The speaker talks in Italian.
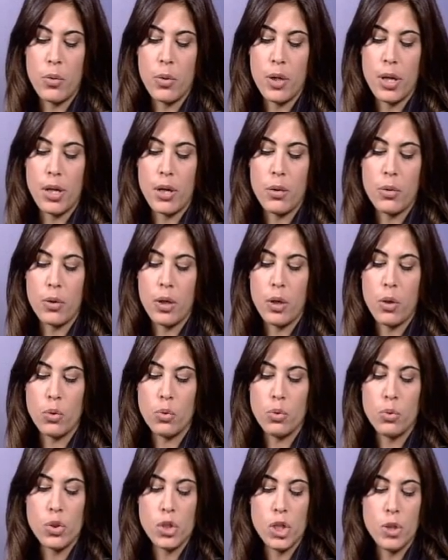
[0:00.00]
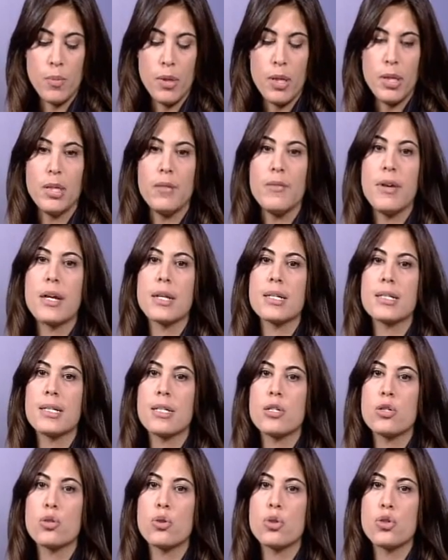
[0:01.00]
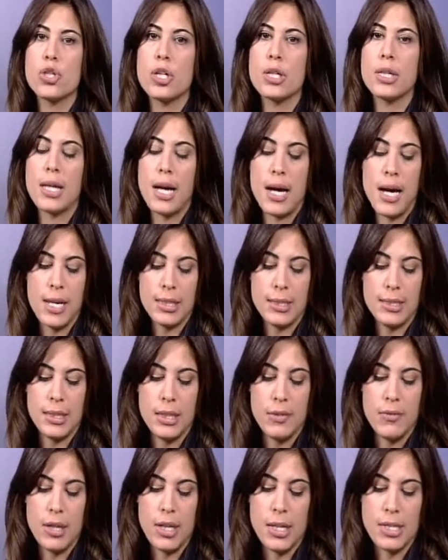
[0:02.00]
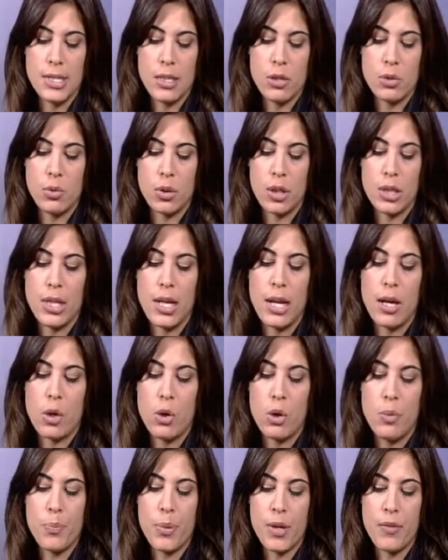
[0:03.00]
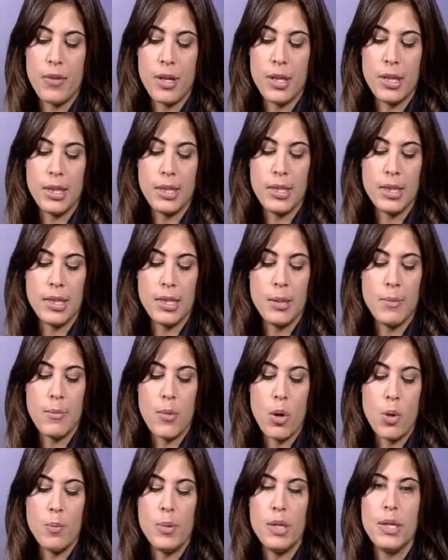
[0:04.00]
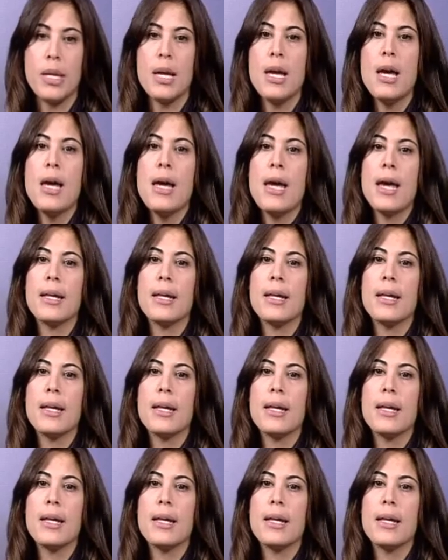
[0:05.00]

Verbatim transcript: cui erano riconducibili diverse società attive nel settore della compravendita di immobili